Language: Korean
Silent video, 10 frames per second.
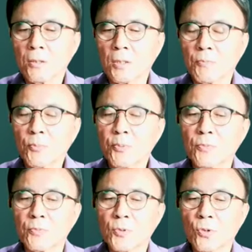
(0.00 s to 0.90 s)
이
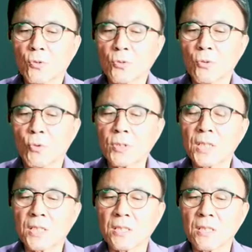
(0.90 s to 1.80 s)
부품 또는
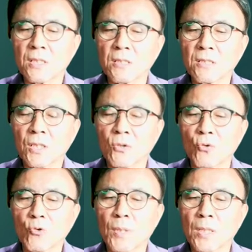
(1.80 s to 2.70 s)
원자재 등을 그들이
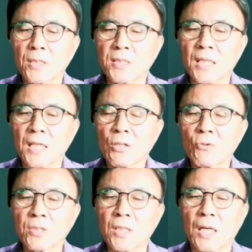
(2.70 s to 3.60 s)
공급망을
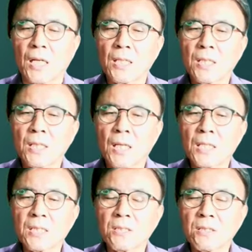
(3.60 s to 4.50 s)
장악하고 있다
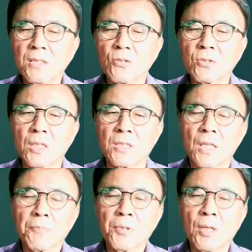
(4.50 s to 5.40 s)
하는 게 특징이죠. 니까 그러니까
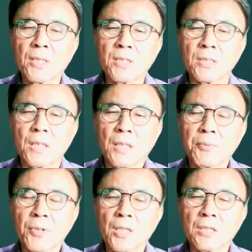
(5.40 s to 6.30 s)
BYD는
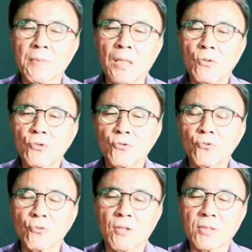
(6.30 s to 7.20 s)
BYD 말고
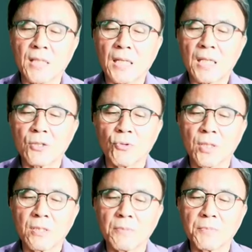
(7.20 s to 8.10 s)
중국이라는 나라가 뒤에
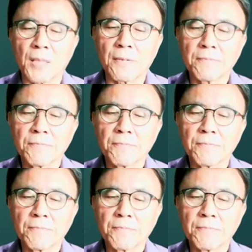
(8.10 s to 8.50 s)
있는 겁니다.